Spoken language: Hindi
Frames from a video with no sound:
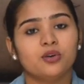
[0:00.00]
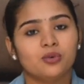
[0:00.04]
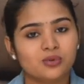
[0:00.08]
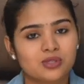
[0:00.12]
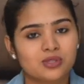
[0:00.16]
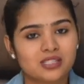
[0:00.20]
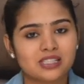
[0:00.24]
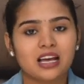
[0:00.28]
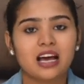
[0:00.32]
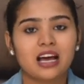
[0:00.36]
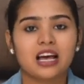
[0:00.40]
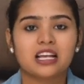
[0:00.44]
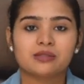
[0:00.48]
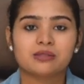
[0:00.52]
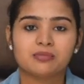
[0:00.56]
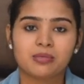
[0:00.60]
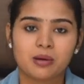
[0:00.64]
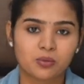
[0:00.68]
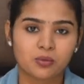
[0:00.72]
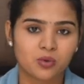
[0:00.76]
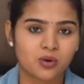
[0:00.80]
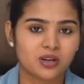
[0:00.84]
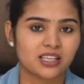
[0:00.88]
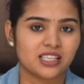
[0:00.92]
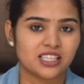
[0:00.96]
उसका आज मैं
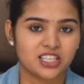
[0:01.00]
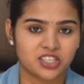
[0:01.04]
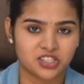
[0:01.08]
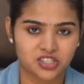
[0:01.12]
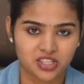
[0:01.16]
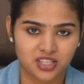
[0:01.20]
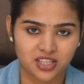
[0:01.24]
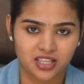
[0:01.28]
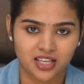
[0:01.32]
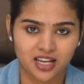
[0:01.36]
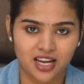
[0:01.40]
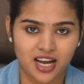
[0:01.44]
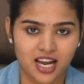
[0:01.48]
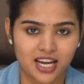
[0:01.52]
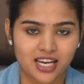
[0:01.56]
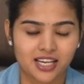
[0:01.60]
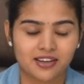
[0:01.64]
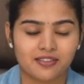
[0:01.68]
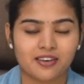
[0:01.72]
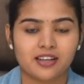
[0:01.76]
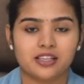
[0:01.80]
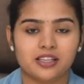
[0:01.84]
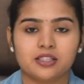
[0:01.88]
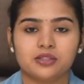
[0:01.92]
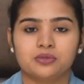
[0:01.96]
आपको कलेक्शन
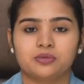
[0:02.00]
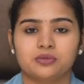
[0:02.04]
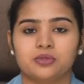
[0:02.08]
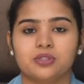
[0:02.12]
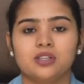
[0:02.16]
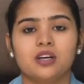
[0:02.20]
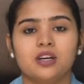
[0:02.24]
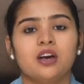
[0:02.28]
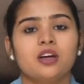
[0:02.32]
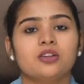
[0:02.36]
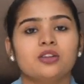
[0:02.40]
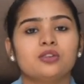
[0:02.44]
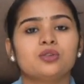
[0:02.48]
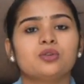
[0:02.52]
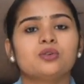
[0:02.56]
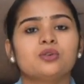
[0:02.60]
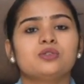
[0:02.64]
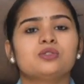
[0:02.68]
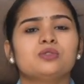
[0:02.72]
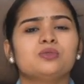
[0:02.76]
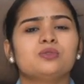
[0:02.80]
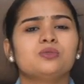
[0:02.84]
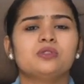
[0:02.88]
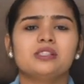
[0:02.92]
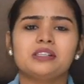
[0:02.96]
दिखाने वाली हूँ तो
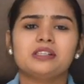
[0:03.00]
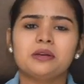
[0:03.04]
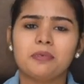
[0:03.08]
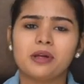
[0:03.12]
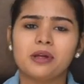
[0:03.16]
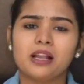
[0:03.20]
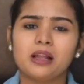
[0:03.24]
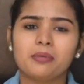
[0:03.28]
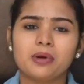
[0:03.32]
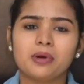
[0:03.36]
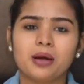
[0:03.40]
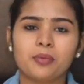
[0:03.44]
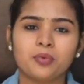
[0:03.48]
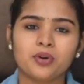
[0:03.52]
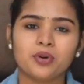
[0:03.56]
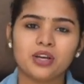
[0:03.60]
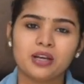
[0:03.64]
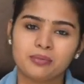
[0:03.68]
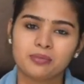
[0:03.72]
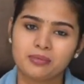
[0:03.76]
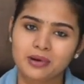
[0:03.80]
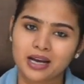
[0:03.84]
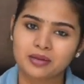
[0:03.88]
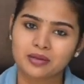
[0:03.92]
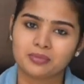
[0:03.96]
दोस्तों उससे पहले मैं आपको
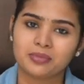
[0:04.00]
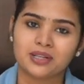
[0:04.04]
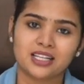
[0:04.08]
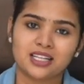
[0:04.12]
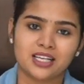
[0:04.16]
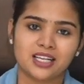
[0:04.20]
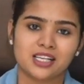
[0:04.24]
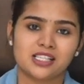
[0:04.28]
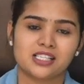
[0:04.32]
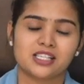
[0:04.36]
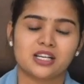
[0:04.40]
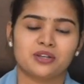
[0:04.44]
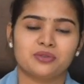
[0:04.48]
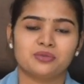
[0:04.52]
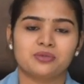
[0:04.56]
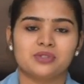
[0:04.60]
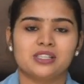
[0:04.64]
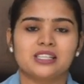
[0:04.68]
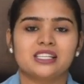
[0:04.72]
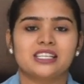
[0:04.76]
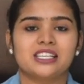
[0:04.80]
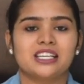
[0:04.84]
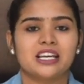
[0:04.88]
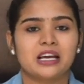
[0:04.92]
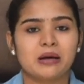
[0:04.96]
एक बात बताना
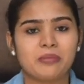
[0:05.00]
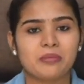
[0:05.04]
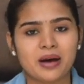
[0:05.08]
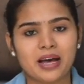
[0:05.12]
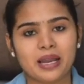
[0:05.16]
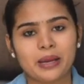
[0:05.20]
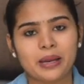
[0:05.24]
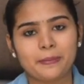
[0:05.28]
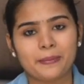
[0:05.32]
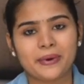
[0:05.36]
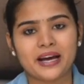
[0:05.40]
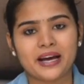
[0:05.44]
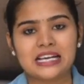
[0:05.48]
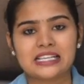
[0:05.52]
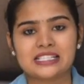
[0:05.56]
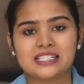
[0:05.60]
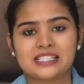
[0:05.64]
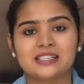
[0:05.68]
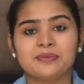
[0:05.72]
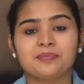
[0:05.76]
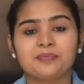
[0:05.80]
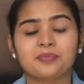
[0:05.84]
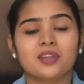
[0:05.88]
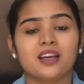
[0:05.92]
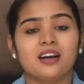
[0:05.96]
चाहूँगी कि हमारे
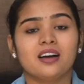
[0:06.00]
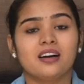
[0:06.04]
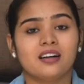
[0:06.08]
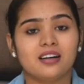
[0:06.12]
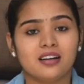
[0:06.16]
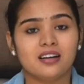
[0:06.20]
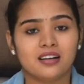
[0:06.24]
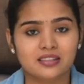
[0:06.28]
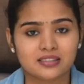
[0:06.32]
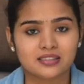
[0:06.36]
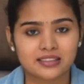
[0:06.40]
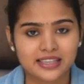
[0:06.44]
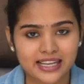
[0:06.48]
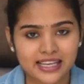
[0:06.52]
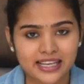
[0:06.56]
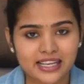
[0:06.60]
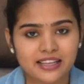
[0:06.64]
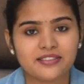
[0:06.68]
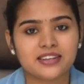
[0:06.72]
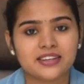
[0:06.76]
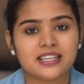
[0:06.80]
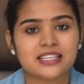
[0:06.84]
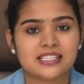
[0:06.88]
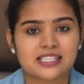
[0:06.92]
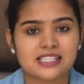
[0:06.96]
पास डेली
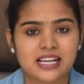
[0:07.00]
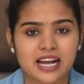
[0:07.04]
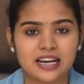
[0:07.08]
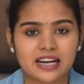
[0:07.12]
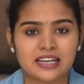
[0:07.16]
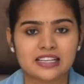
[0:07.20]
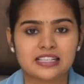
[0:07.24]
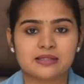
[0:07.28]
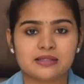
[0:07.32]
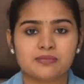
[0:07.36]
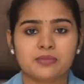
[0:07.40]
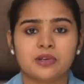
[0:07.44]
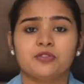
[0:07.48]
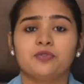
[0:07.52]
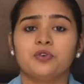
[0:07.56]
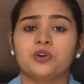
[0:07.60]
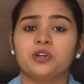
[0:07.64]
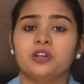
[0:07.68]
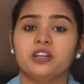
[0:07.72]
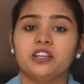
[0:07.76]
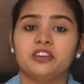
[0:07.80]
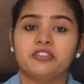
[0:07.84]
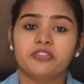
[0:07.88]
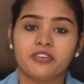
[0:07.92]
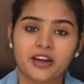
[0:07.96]
वेयर साड़ीज़ में
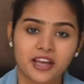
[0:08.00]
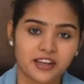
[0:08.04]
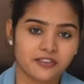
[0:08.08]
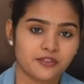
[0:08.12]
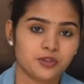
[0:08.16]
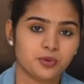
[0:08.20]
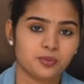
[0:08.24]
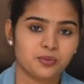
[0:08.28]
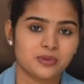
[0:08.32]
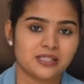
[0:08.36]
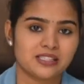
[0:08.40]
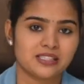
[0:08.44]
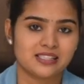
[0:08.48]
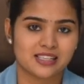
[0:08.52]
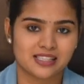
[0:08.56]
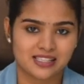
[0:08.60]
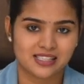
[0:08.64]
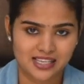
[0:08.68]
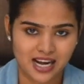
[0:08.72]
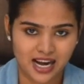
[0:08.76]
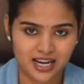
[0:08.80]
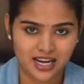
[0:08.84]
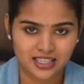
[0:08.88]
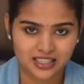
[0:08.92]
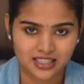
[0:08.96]
फोर्टी फाइव रुपीज़ से
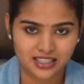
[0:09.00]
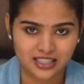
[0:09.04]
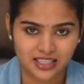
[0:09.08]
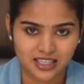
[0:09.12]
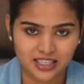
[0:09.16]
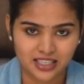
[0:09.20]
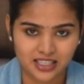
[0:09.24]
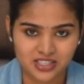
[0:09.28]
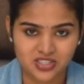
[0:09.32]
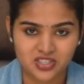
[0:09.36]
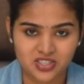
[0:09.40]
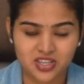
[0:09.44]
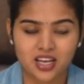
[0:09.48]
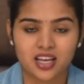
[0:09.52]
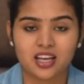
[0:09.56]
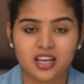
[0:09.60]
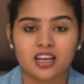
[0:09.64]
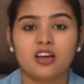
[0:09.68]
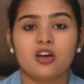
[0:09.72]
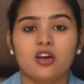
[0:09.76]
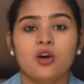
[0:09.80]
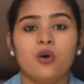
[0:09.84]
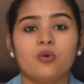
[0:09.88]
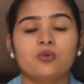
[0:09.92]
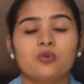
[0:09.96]
स्टार्टिंग रेंज है
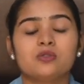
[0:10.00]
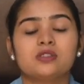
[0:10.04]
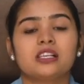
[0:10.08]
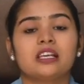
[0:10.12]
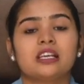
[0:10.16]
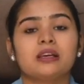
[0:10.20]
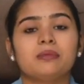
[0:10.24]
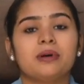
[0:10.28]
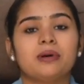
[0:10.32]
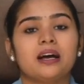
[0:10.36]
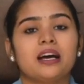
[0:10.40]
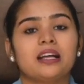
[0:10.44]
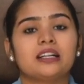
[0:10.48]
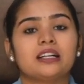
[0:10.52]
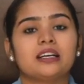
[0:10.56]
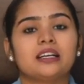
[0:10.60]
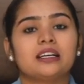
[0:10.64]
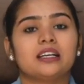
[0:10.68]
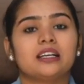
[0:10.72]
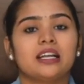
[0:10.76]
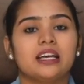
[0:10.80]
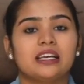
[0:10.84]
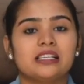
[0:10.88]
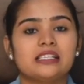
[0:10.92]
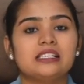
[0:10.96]
उसके बाद
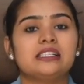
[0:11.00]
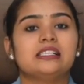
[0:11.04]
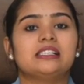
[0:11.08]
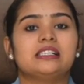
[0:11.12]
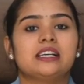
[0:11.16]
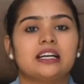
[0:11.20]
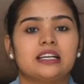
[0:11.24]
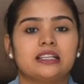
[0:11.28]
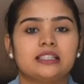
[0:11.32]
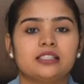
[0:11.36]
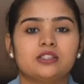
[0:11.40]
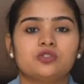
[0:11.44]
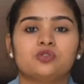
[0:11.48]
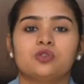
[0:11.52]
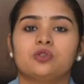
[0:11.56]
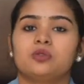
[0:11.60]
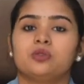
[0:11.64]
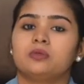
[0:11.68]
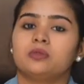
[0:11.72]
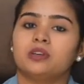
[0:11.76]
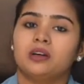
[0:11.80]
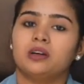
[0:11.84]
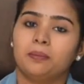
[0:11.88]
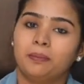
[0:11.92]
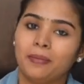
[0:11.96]
अगर ऐसी साड़ी जो
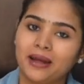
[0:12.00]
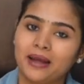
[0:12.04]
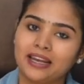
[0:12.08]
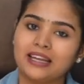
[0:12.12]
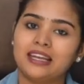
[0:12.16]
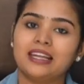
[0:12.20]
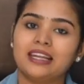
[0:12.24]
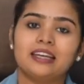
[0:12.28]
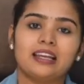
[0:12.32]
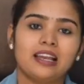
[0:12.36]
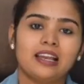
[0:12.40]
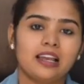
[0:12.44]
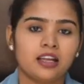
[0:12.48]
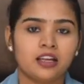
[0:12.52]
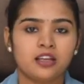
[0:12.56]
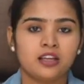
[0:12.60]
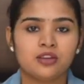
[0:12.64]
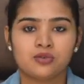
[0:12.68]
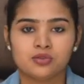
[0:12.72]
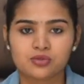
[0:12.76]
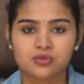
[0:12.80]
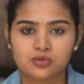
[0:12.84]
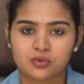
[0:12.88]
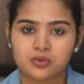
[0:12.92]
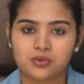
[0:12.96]
पहनने के लिए
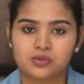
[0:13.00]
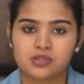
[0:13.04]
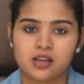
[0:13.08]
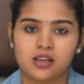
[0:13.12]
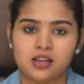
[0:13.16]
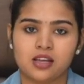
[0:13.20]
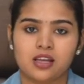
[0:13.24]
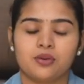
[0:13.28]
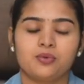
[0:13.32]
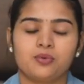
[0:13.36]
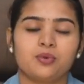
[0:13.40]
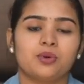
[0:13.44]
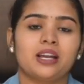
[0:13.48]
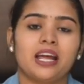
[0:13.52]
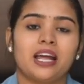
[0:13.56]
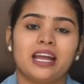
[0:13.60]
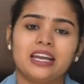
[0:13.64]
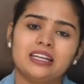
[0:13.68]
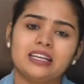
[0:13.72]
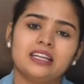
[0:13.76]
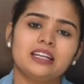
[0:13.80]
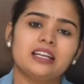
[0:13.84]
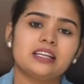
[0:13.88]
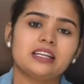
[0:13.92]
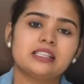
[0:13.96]
यूज़ हो सके वो
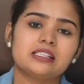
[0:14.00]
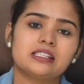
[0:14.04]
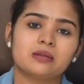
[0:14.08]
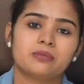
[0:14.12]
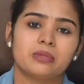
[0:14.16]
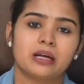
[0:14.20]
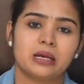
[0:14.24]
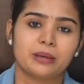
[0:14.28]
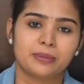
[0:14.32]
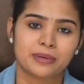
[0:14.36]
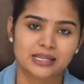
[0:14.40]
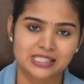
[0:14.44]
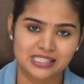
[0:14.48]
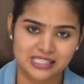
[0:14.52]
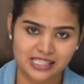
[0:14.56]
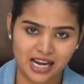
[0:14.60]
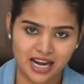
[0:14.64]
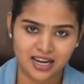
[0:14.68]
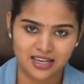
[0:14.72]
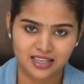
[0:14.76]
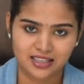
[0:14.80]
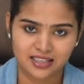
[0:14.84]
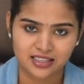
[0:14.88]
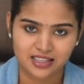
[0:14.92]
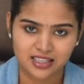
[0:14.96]
नाइन्टी नाइन से हमारे पास
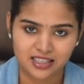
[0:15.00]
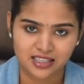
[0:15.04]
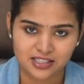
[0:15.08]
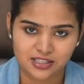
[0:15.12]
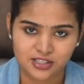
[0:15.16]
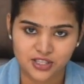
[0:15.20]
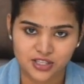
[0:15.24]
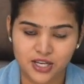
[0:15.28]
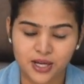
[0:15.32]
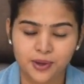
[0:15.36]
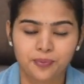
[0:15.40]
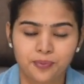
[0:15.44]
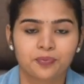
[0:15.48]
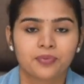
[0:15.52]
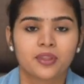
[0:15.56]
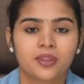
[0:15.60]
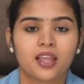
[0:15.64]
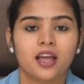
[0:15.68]
स्टार्टिंग रेंज है